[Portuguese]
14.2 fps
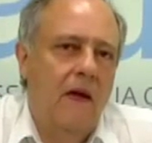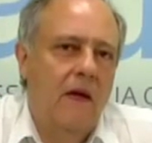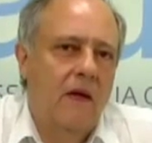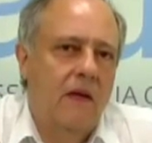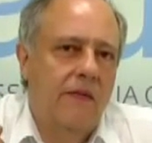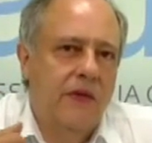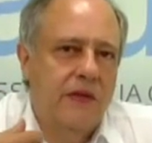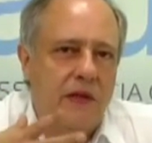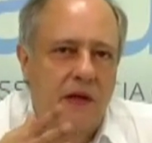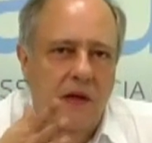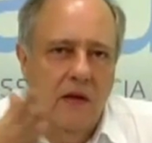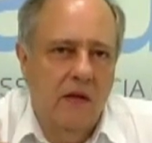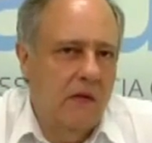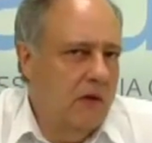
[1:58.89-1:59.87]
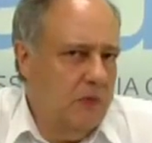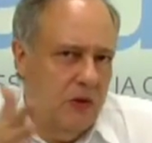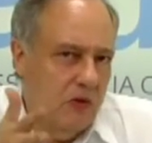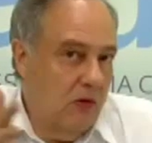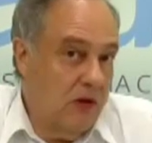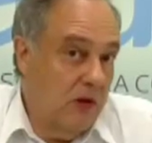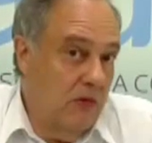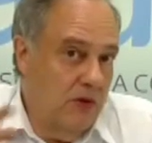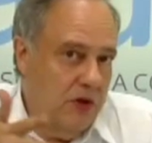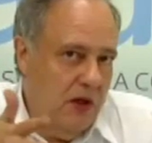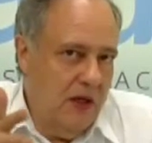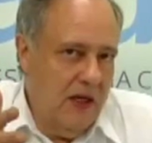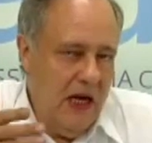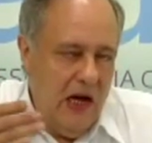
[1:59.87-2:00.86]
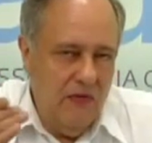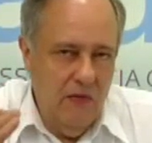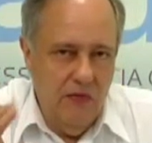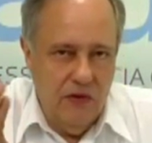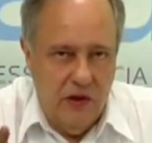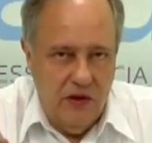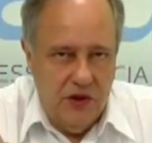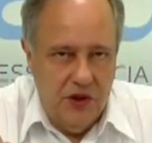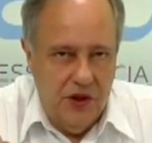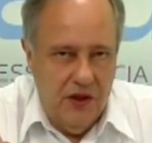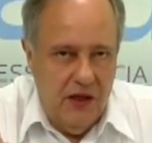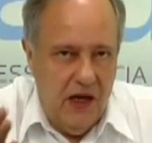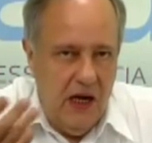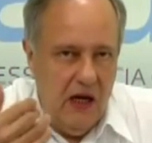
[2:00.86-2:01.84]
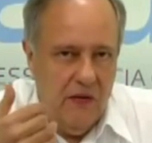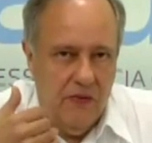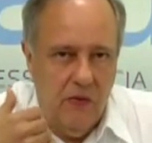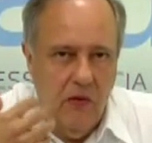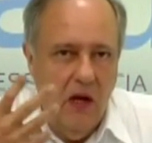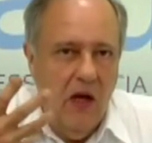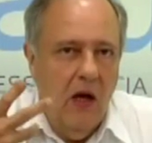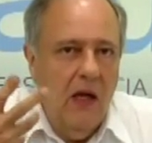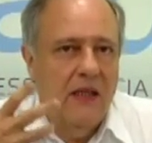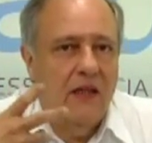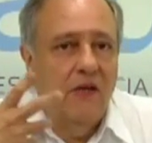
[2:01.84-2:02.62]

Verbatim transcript: que você que as pessoas não enxergavam, você enxergavam, esse